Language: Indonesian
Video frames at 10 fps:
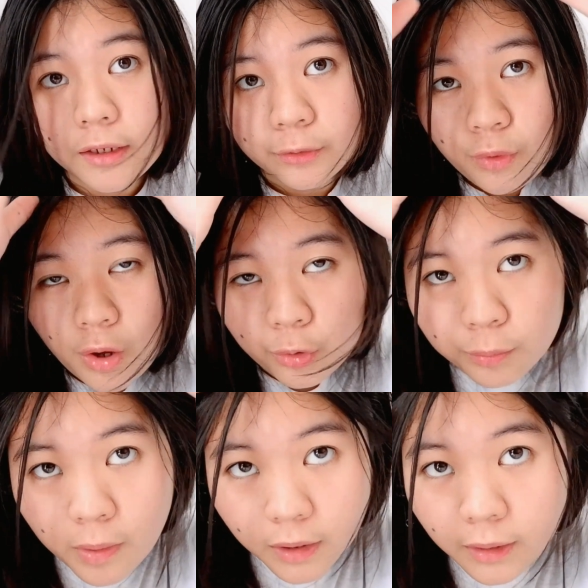tuh aku
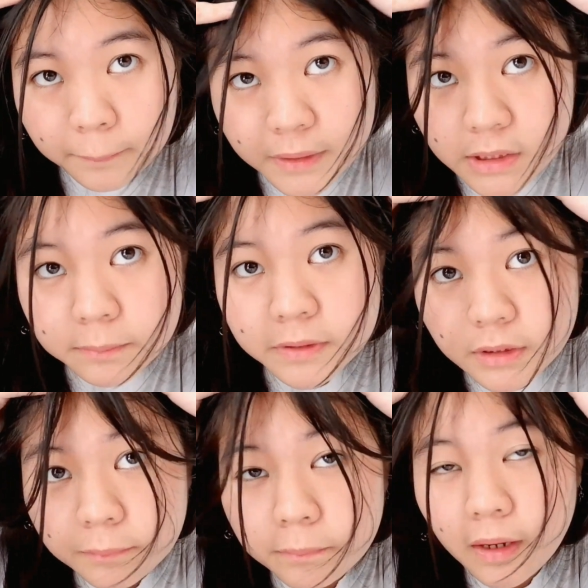bakal
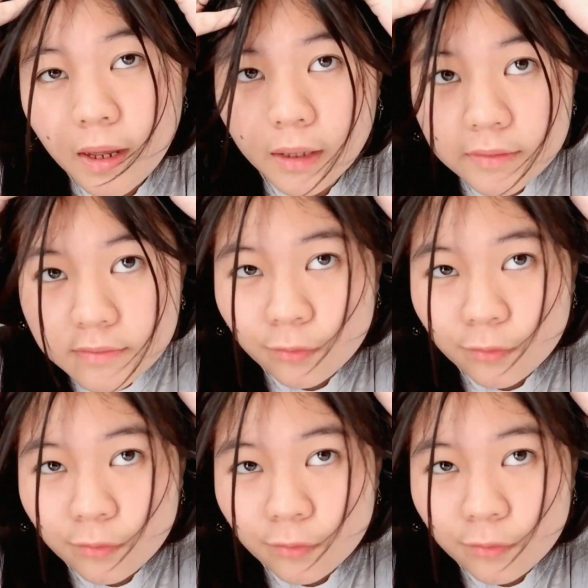pijit-pijit perlahan